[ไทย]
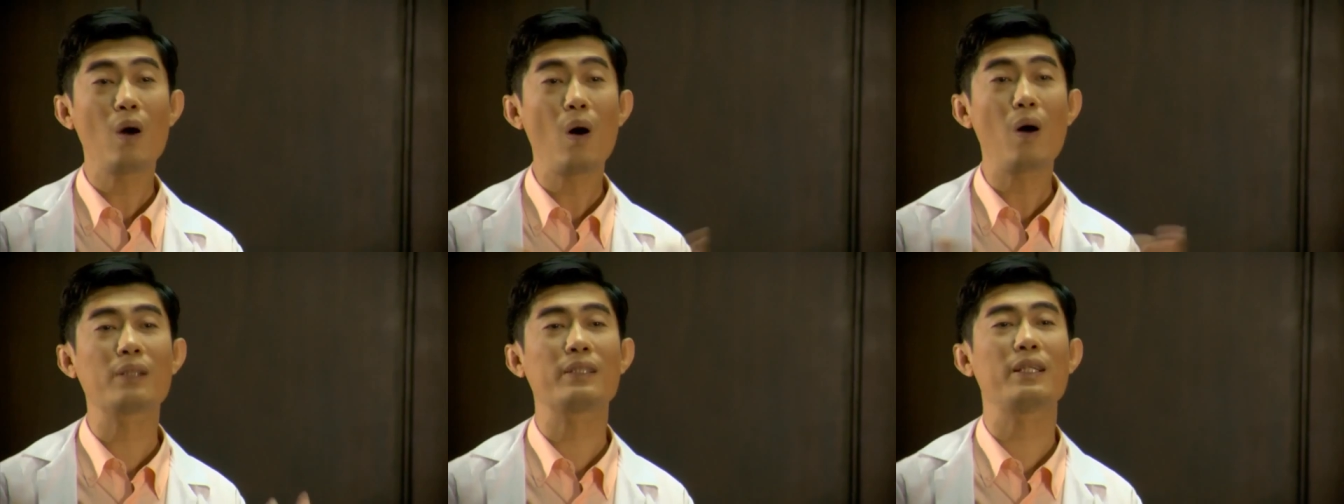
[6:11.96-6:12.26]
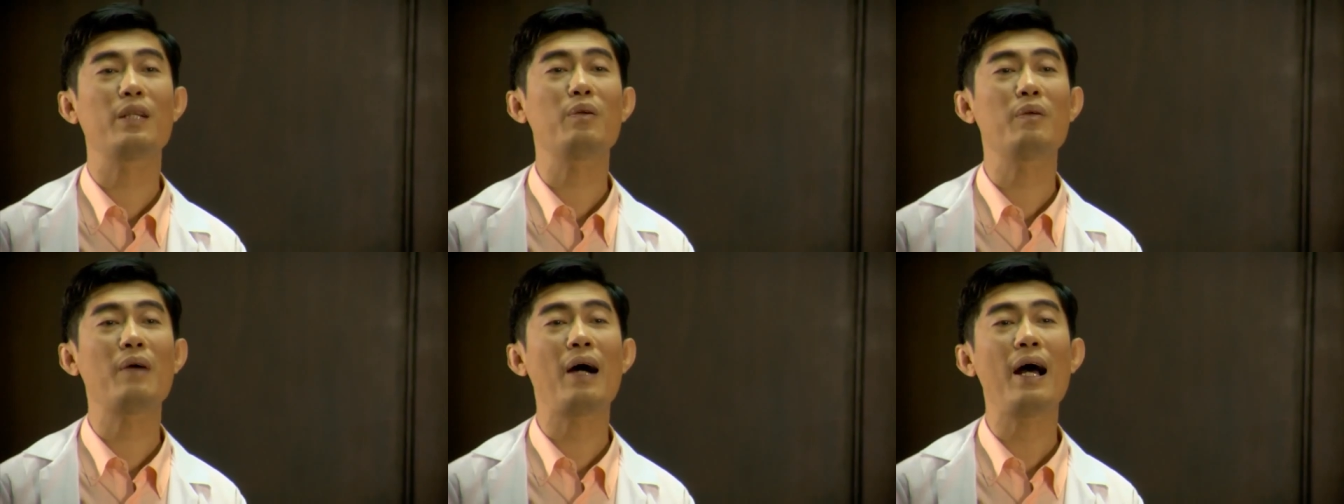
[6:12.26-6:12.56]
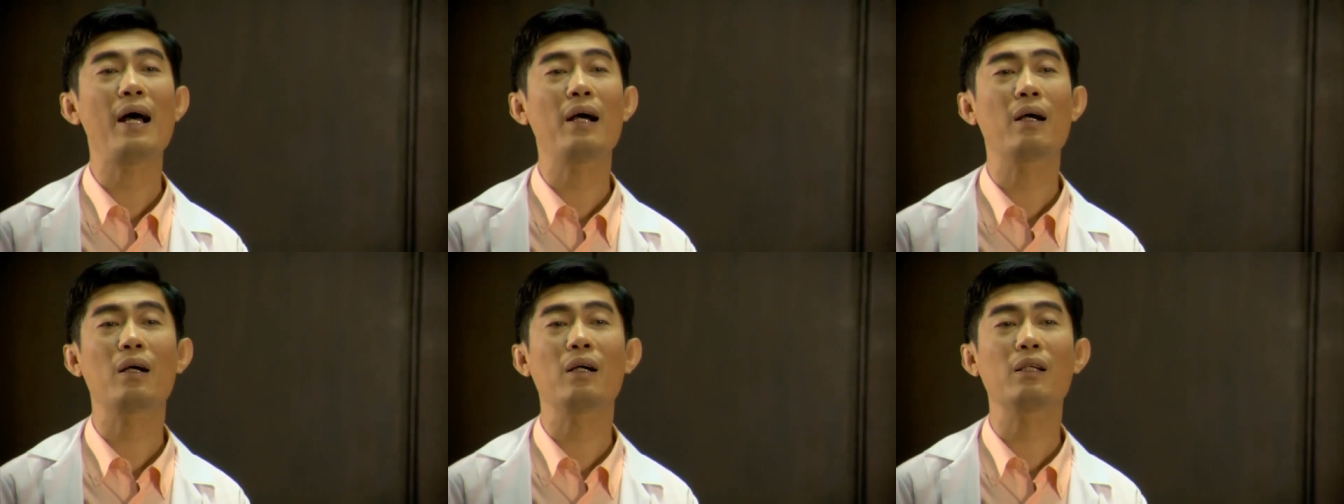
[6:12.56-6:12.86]
ข้างนอกเซต
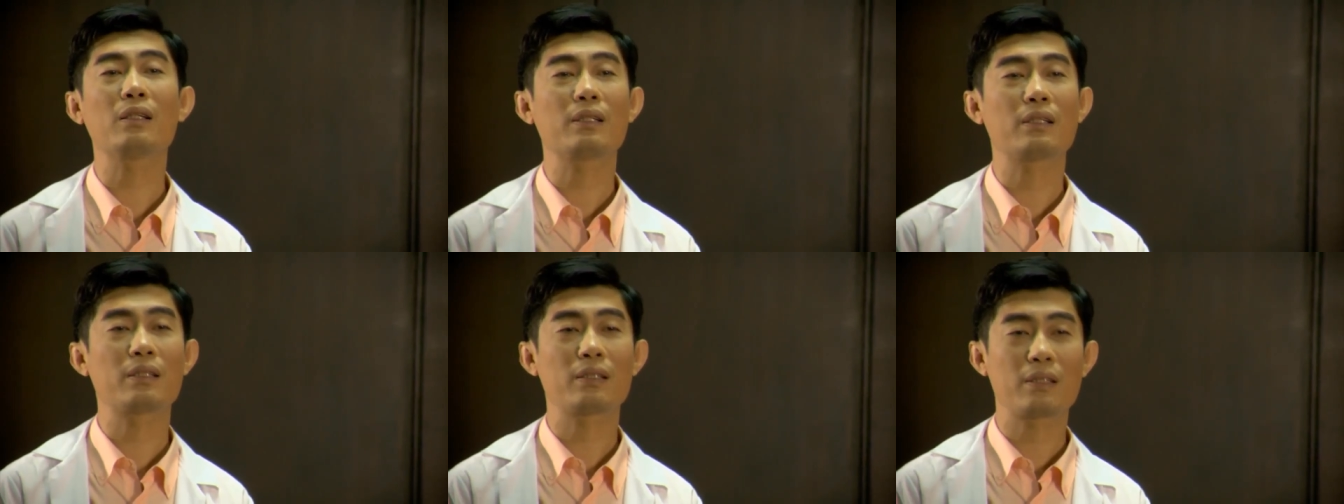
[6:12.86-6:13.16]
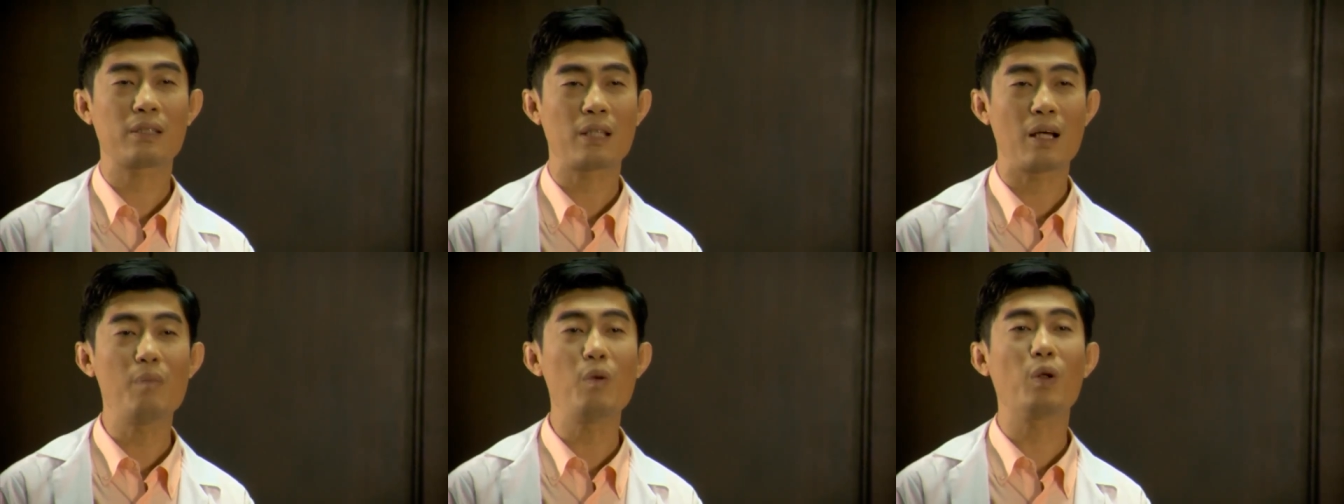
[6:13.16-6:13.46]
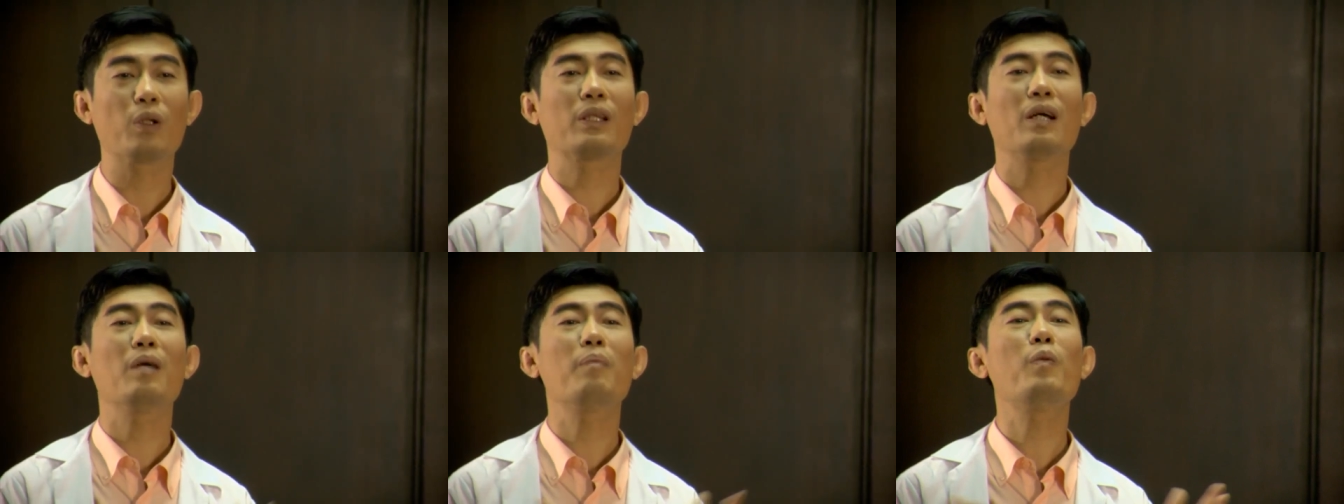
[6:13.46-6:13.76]
ว่างก็
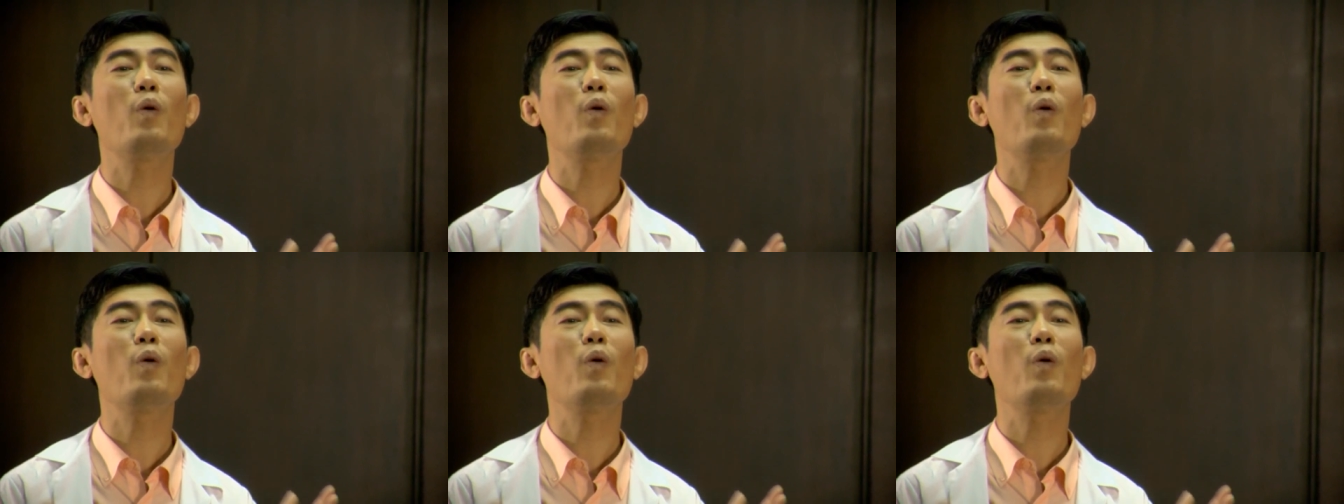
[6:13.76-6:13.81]
ทั้งหมด